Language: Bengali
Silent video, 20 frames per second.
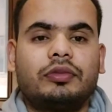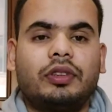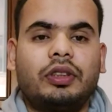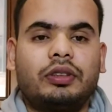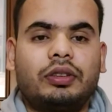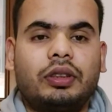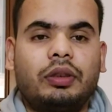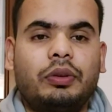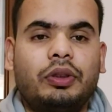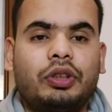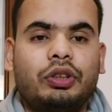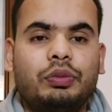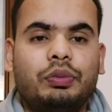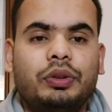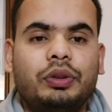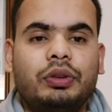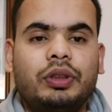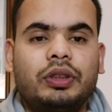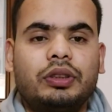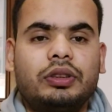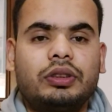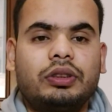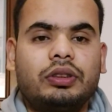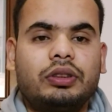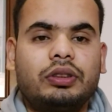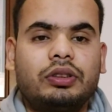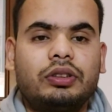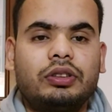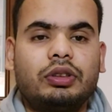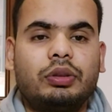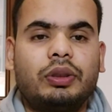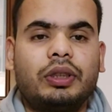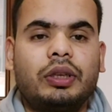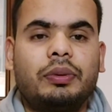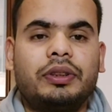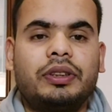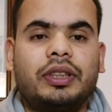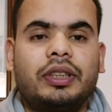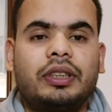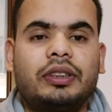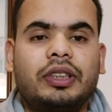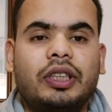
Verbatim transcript: আসসালামু আলাইকুম ভিউয়ার্স সবাইকে আমার চ্যানেলে